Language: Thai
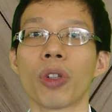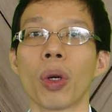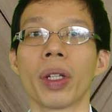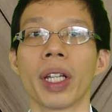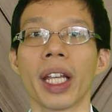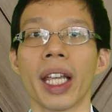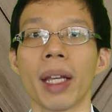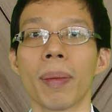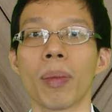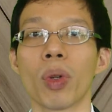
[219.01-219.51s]
สน
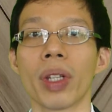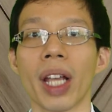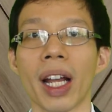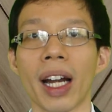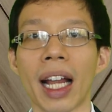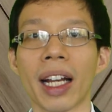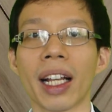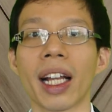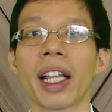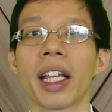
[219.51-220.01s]
ธิบุญย
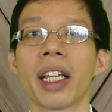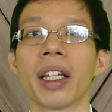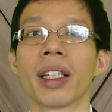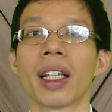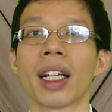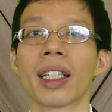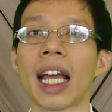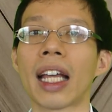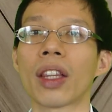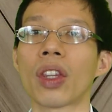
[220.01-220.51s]
รัตน์กลิน
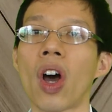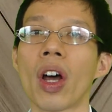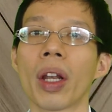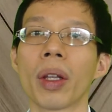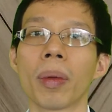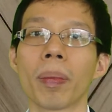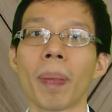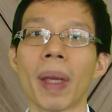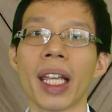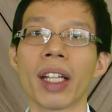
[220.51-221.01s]
ตั้งแต่ตอน
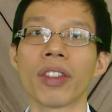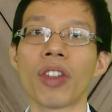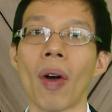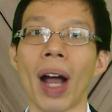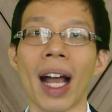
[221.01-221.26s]
ปี